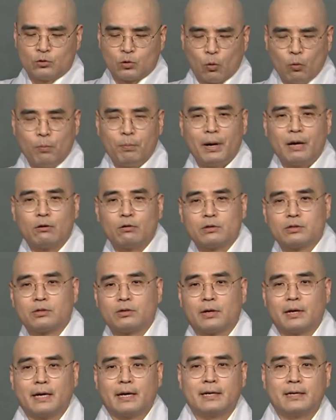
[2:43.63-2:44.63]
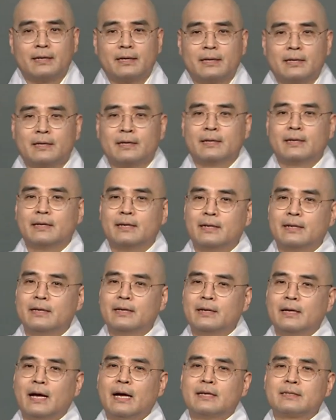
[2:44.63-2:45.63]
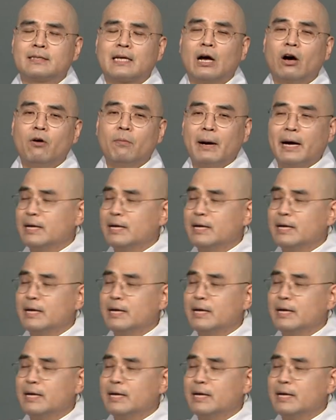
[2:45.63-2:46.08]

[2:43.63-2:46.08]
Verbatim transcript: 종파로서의 예, 사업